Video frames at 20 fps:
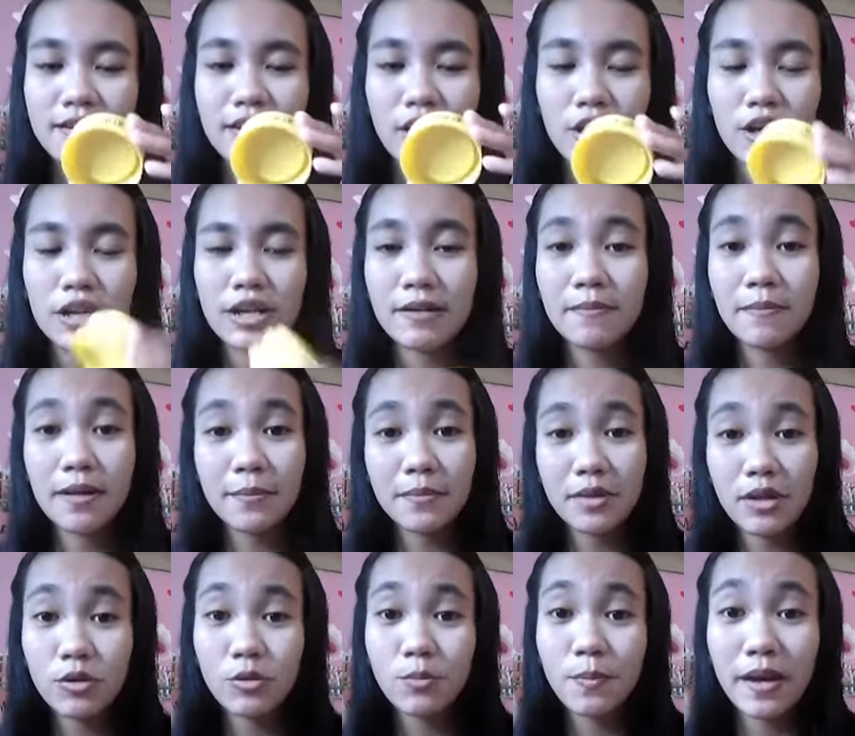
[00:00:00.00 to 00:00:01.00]
kalau krim
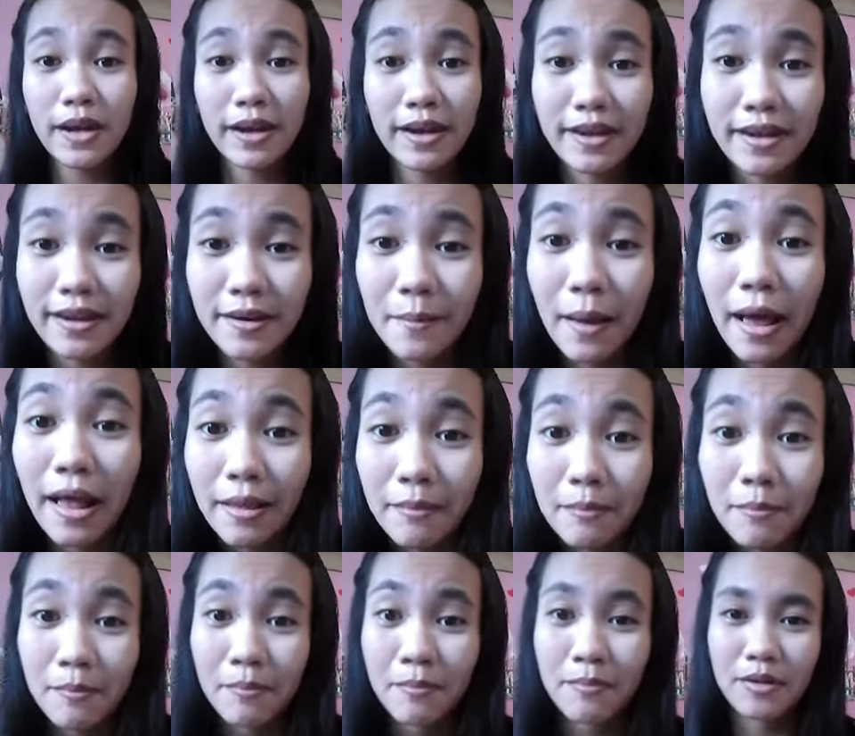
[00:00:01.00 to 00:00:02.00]
malamnya tuh pakainya
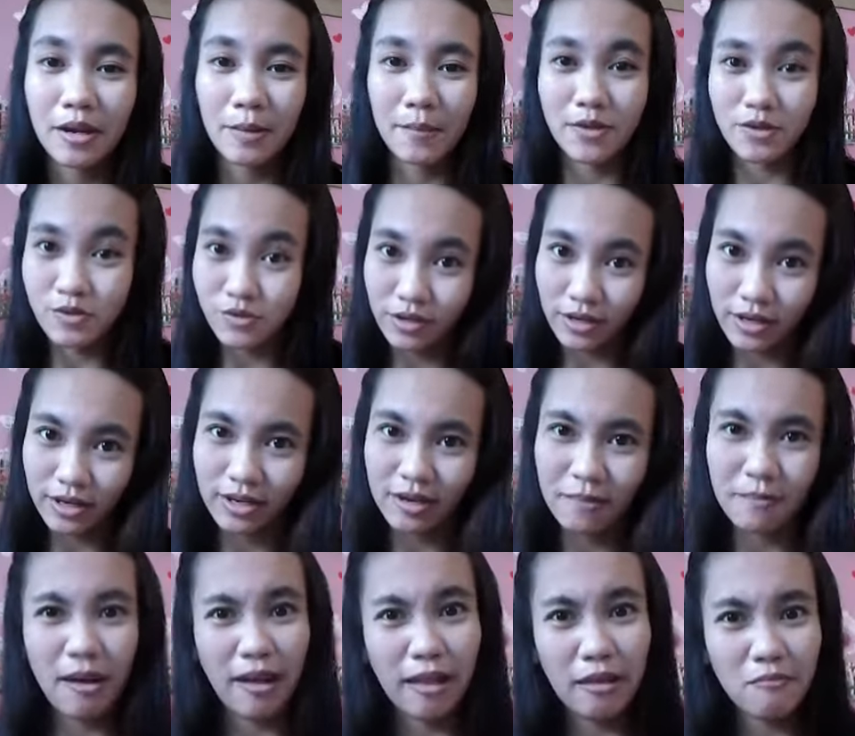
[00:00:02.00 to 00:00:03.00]
malam namanya juga
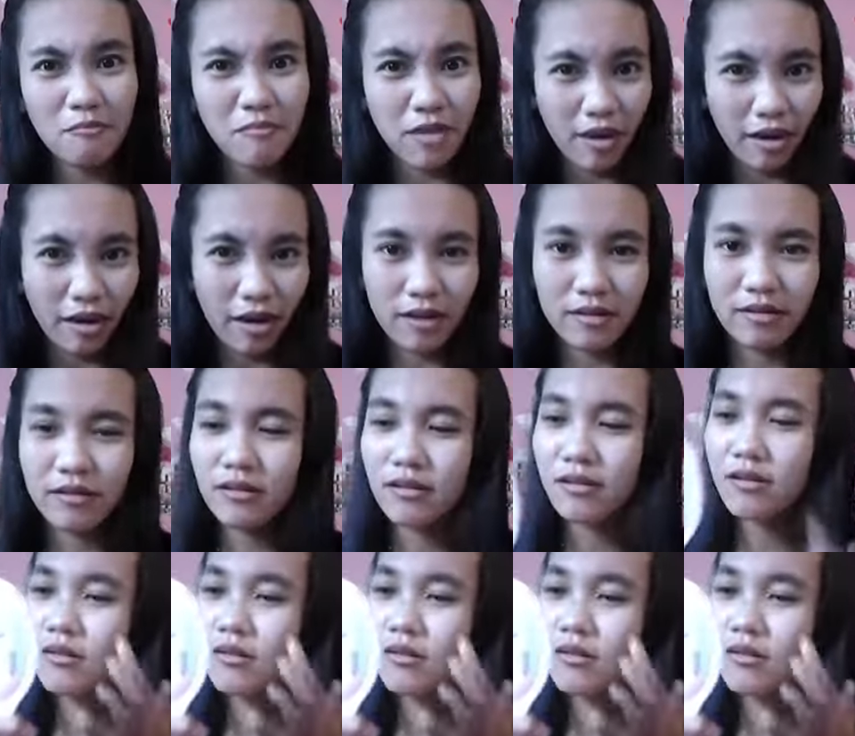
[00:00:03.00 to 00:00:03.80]
krim malam ya kan